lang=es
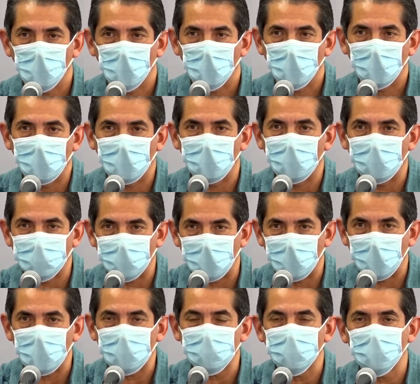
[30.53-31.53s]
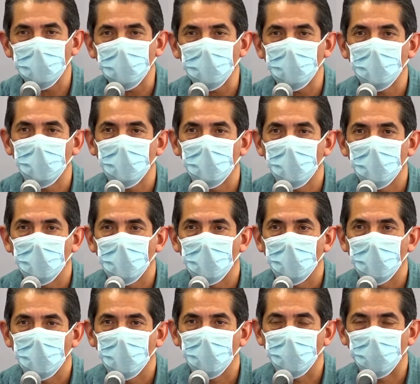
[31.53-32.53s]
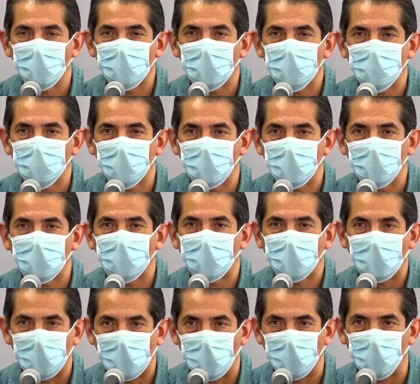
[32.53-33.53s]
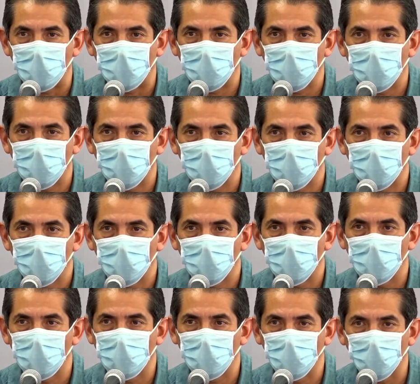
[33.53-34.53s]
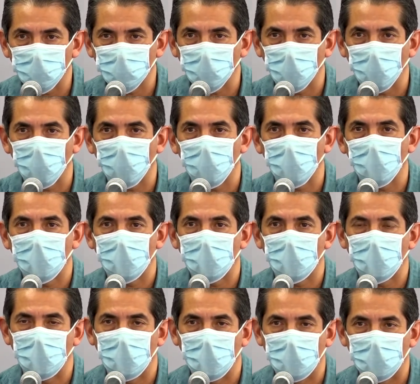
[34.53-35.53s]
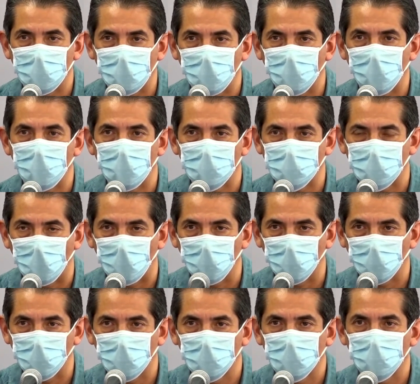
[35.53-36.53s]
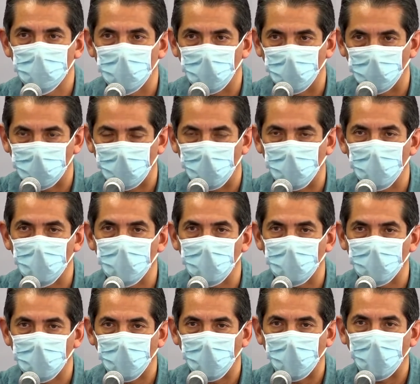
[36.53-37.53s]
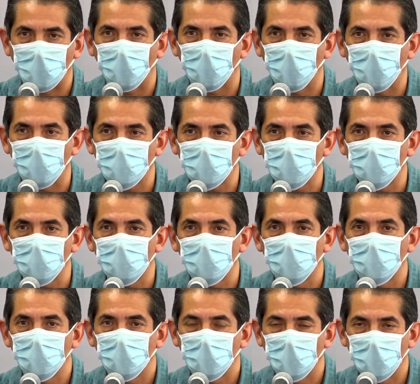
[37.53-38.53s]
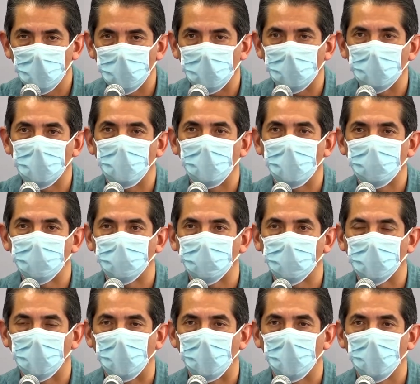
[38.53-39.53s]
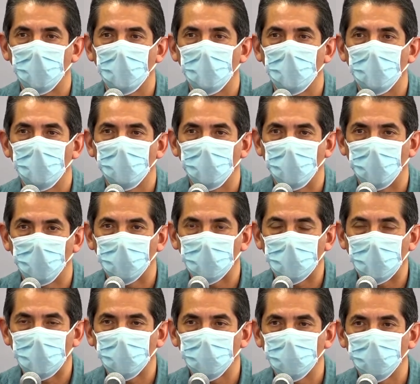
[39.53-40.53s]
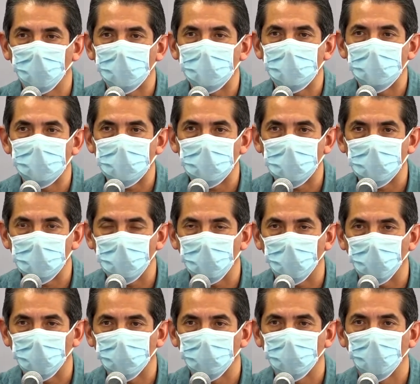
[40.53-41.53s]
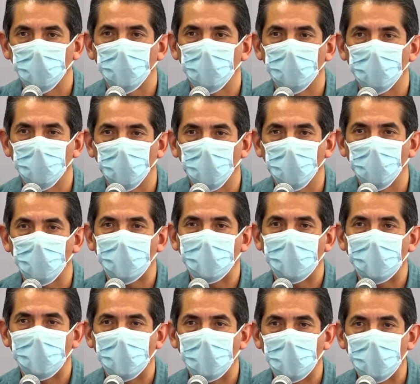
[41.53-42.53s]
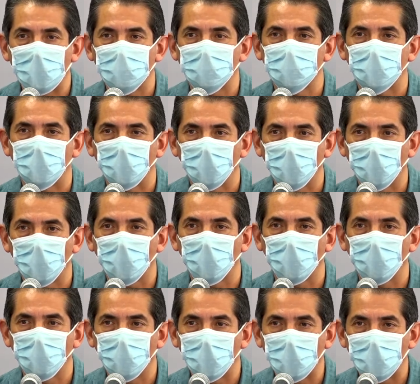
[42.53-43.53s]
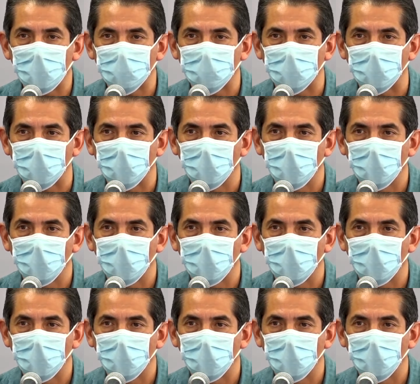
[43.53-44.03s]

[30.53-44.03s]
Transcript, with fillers: el desenlace puede ser grave, y no solo en tema de salud, sino también en tema económico y en tema social. Por lo tanto, insistimos, no relajarse, no confiarse.